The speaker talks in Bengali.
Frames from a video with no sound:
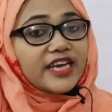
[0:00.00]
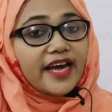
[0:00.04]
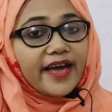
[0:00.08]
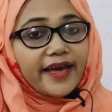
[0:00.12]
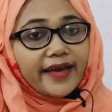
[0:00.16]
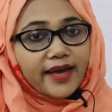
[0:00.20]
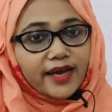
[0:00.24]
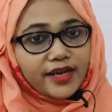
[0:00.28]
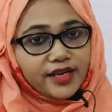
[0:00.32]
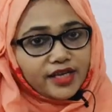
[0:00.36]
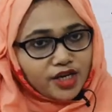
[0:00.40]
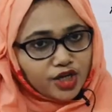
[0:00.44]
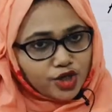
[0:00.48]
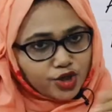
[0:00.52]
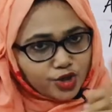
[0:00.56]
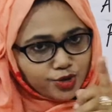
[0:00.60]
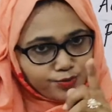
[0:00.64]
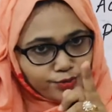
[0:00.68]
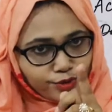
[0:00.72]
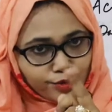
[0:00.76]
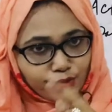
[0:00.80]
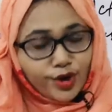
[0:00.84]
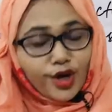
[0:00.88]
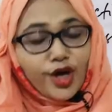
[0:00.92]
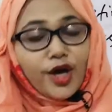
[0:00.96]
জায়গায় নিয়ে
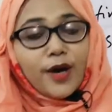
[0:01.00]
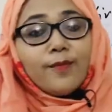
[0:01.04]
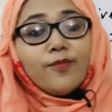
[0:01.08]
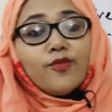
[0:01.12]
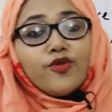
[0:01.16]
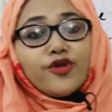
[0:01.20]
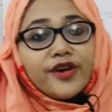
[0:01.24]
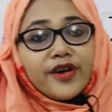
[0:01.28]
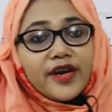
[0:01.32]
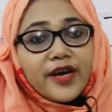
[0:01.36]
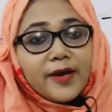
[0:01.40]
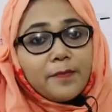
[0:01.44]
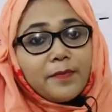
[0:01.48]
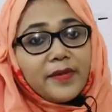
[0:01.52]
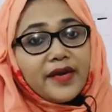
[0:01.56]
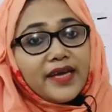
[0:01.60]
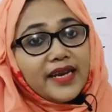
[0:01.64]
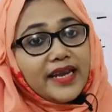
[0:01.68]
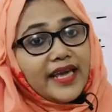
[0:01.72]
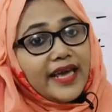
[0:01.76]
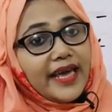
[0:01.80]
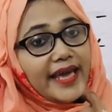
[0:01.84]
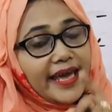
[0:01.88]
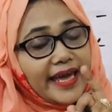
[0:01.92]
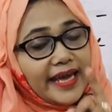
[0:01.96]
আসবো মনে রাখবেন
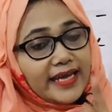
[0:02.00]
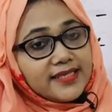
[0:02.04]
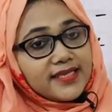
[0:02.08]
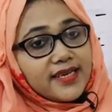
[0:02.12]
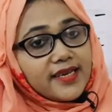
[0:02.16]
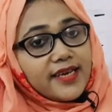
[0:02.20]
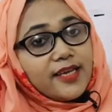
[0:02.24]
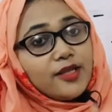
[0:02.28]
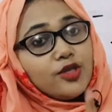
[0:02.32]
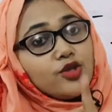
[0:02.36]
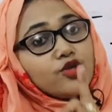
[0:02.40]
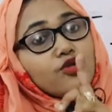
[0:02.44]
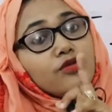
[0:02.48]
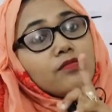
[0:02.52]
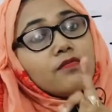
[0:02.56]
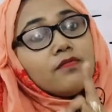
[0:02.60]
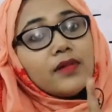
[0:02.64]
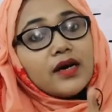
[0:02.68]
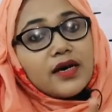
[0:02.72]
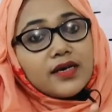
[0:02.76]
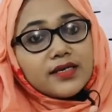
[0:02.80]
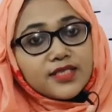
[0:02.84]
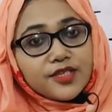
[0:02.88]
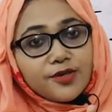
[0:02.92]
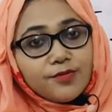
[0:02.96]
এটা কিন্তু
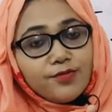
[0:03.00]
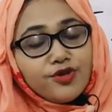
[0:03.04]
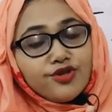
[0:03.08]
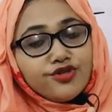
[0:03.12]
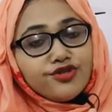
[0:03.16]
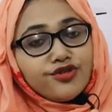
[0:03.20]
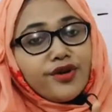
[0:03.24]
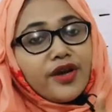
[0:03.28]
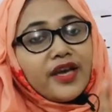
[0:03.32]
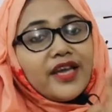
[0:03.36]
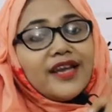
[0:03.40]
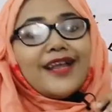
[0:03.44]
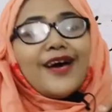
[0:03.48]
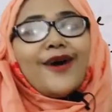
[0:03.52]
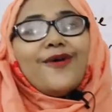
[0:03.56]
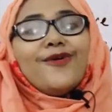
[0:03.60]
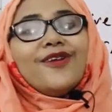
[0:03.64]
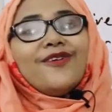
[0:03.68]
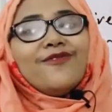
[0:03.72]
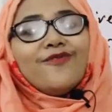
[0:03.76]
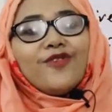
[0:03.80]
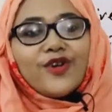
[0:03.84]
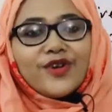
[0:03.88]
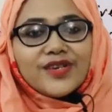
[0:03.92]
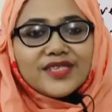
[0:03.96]
মাস্ট বিষয় না হলে
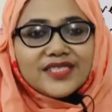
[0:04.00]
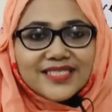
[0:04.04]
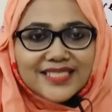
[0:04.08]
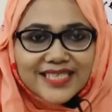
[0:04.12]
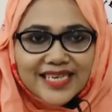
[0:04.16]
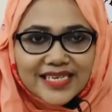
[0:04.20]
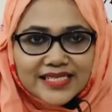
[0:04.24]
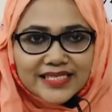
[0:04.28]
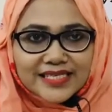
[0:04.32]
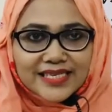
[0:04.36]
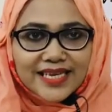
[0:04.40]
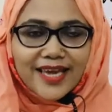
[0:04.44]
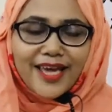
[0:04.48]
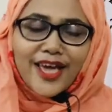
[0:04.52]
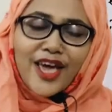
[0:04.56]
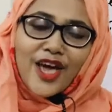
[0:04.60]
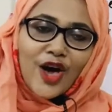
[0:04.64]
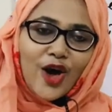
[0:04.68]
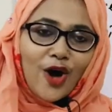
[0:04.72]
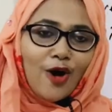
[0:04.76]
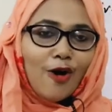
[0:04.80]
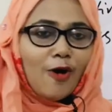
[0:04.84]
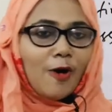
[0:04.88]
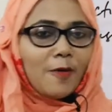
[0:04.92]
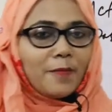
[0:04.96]
ভয়েস চেঞ্জই
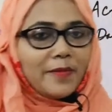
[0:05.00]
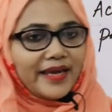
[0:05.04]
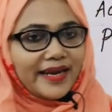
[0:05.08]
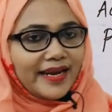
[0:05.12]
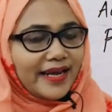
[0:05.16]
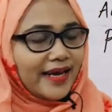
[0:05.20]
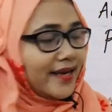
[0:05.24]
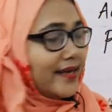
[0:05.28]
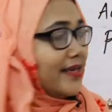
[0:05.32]
হবে না